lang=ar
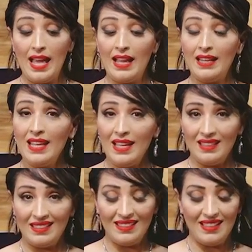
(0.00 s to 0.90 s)

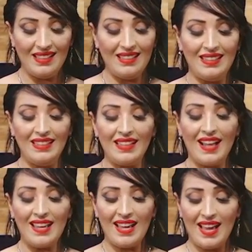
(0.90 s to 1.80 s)
حلالي اللي
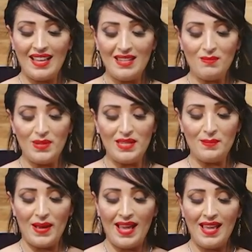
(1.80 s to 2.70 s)
رايحة نبني
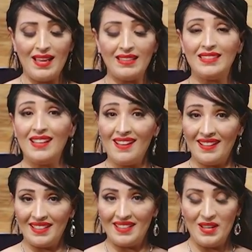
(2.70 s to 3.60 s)
معاه
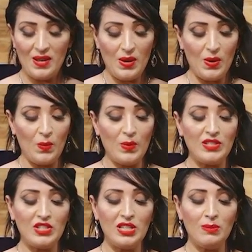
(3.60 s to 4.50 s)
داري
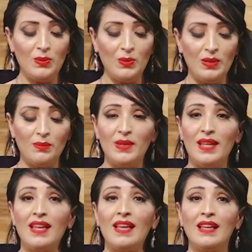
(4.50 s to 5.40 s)
ونجيب له
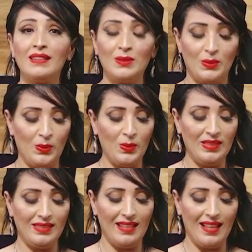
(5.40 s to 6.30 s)
البنات
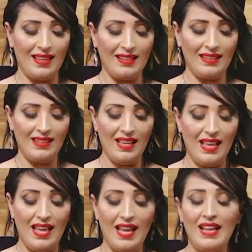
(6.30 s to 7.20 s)
والدراري
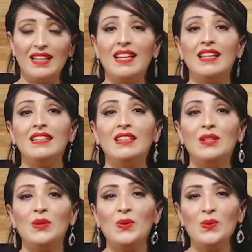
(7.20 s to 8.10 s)
حلالي
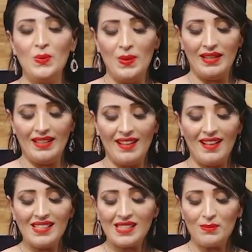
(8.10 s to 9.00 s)
اللي هو
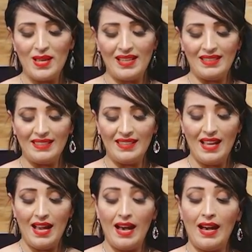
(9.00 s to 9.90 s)
راس مالي
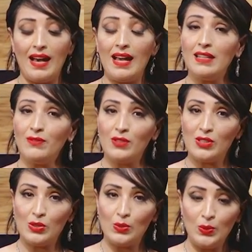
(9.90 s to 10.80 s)
غالي في
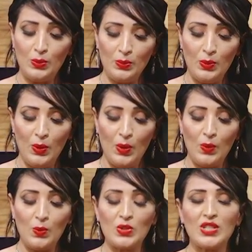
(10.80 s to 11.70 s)
السوم
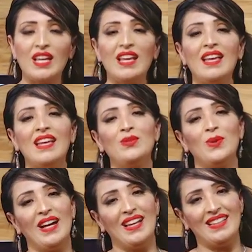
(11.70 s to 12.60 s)
وشان
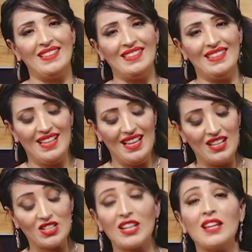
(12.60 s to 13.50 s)
وعالي
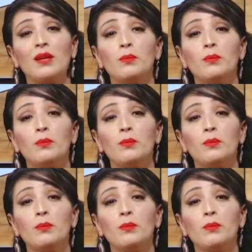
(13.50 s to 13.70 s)
ان شاء الله